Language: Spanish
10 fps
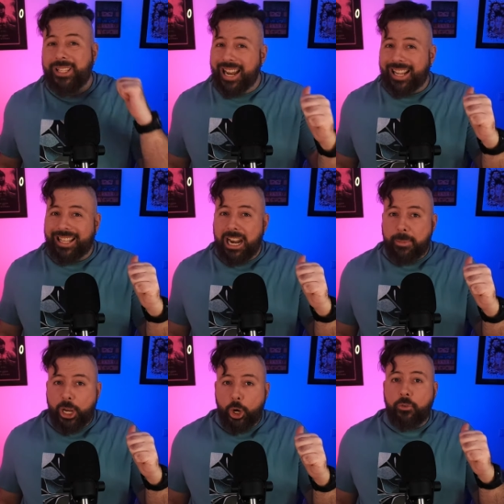tienes que tener
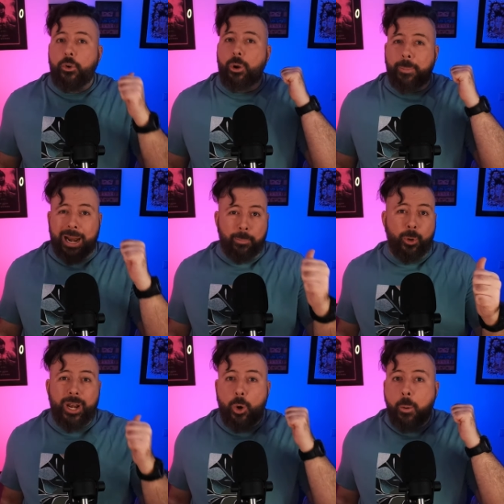micrófono para
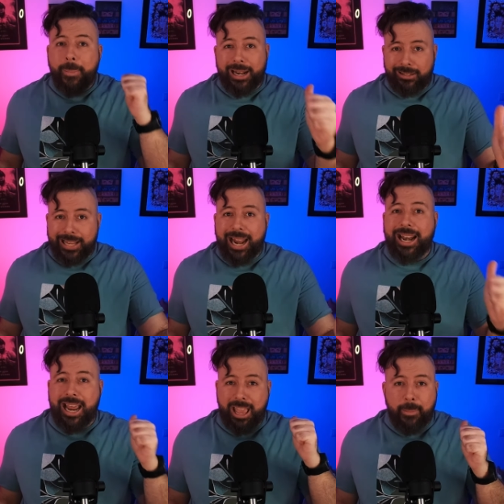poder conversar en
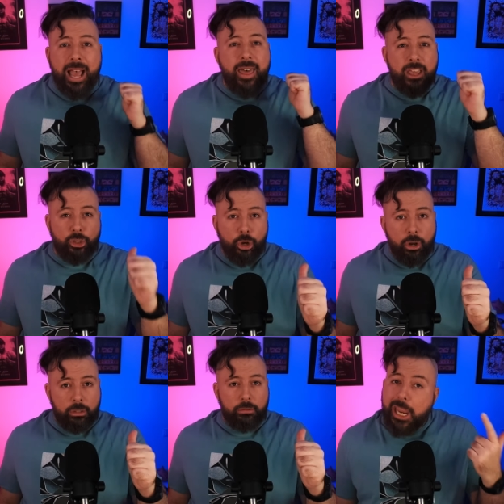la llamada de
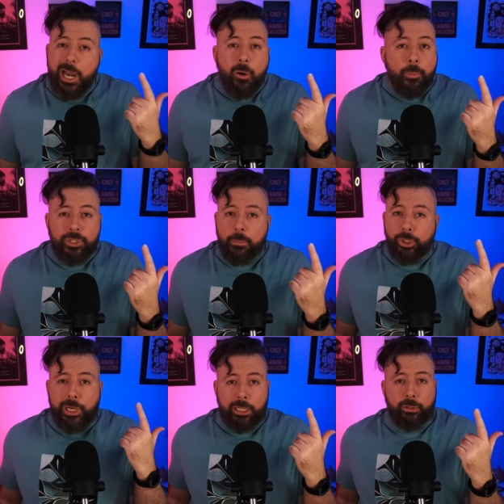Discord y lo vamos a
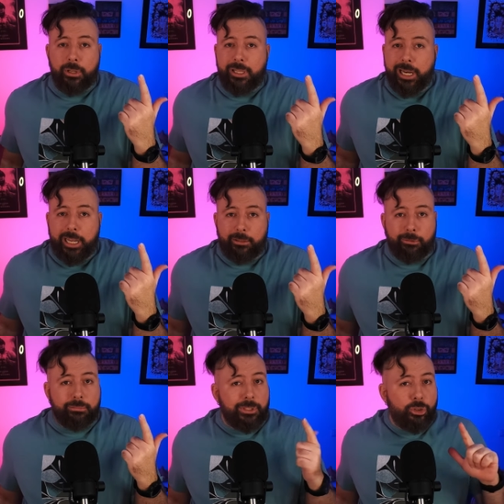mostrar todo en directo.
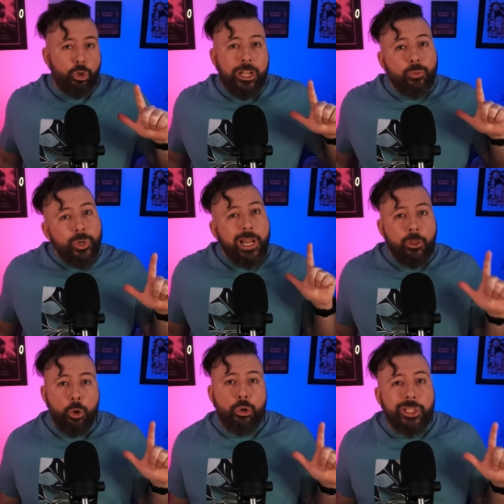Son las únicas
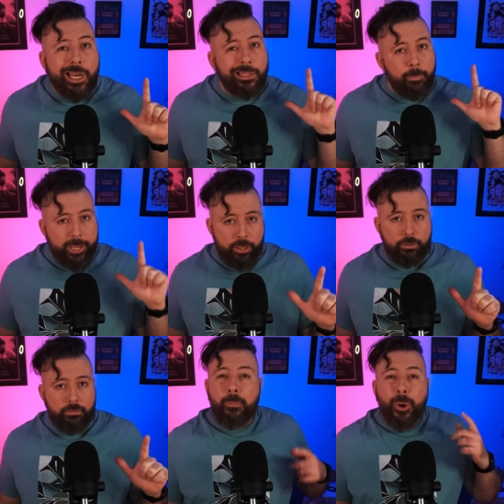dos cosas que te pido,
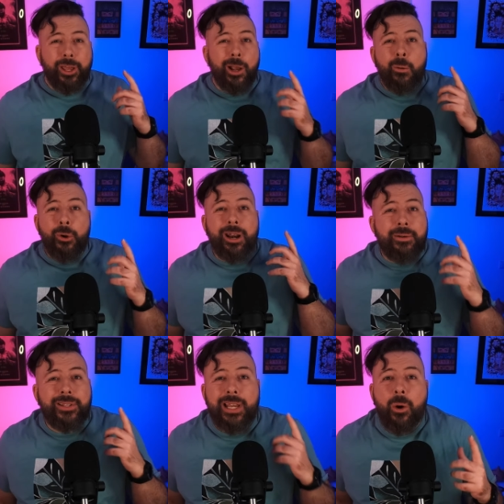porque como
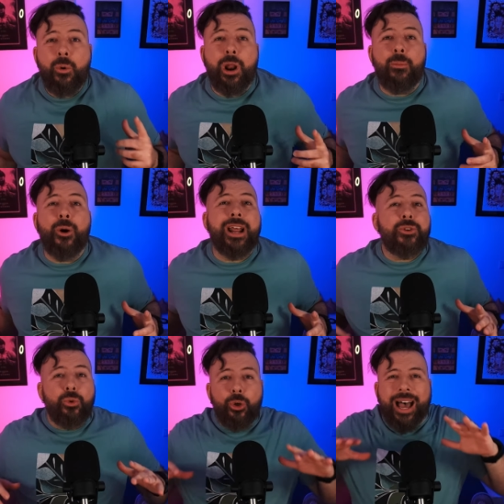revise a uno, a lo mejor
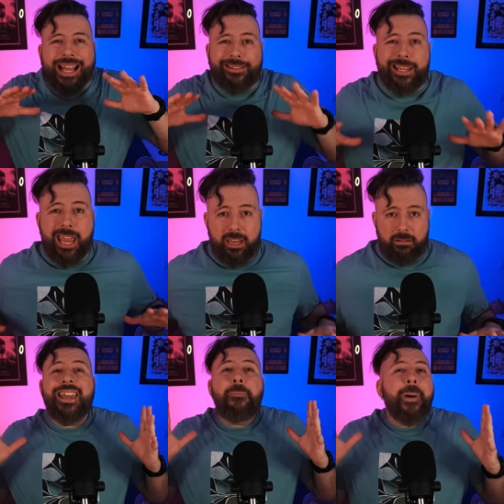ayudo a 100.
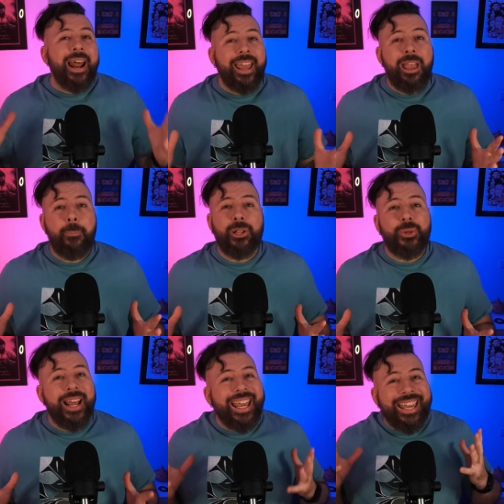Y para aquellas
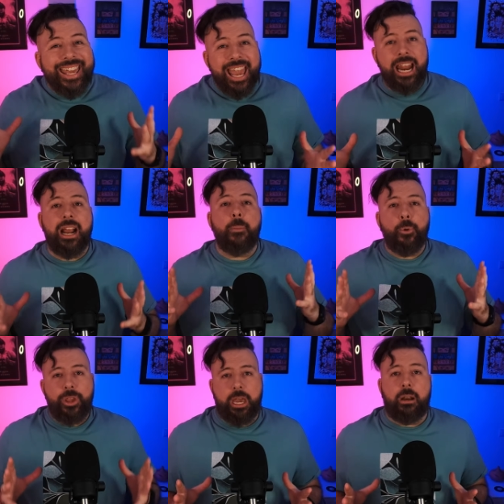personas que quieran
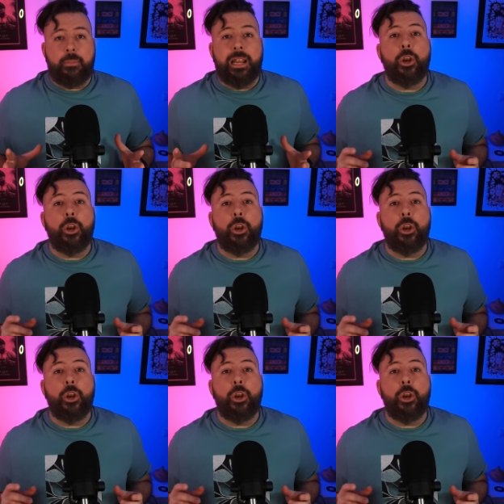apoyarme,